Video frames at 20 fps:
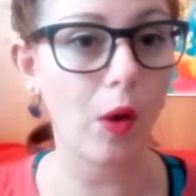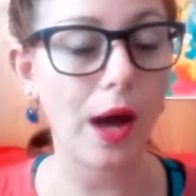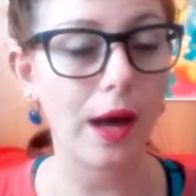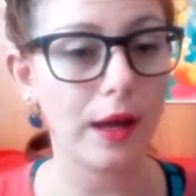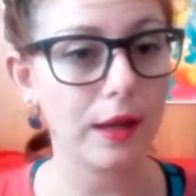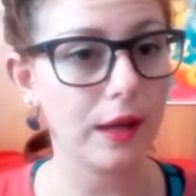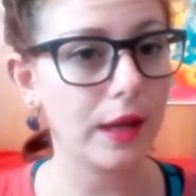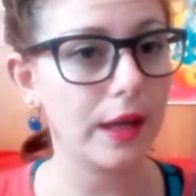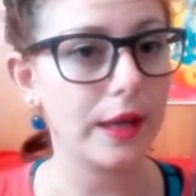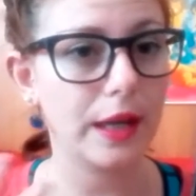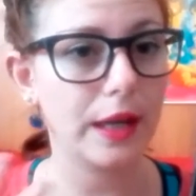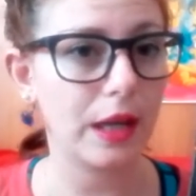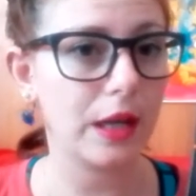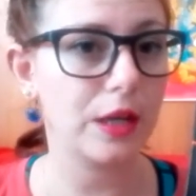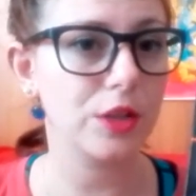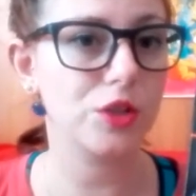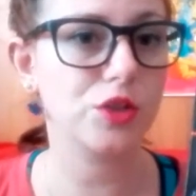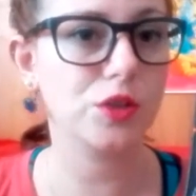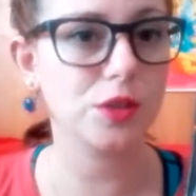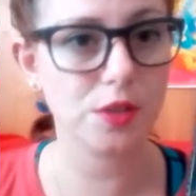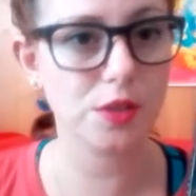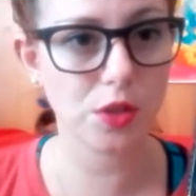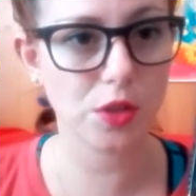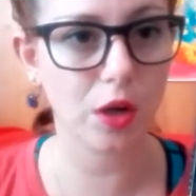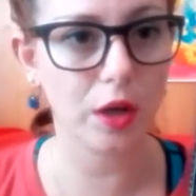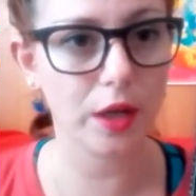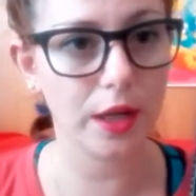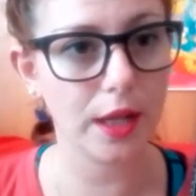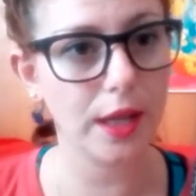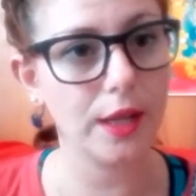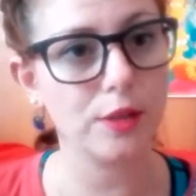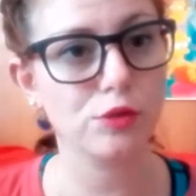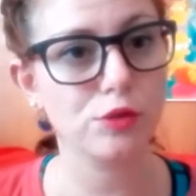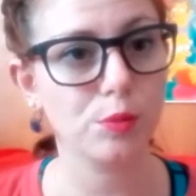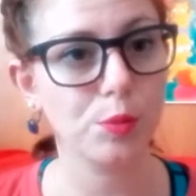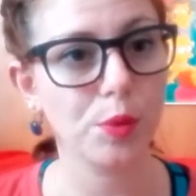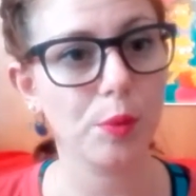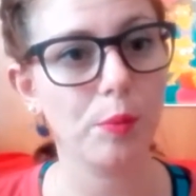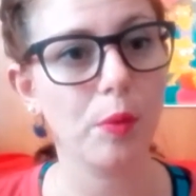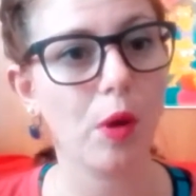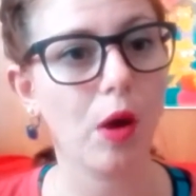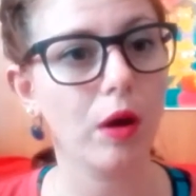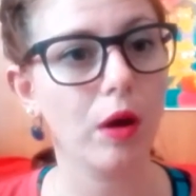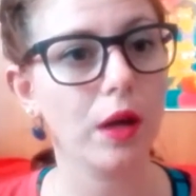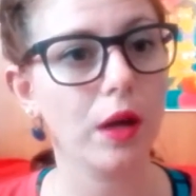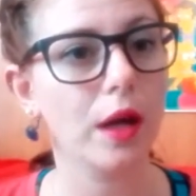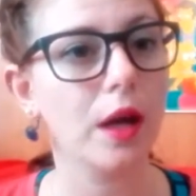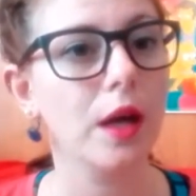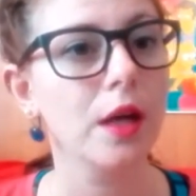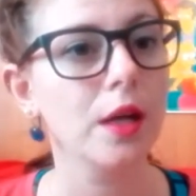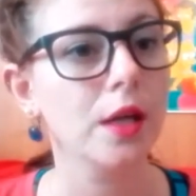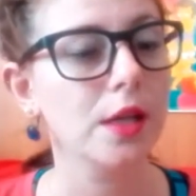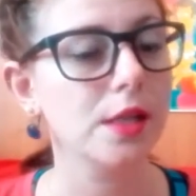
anche nella recensione sul mio blog.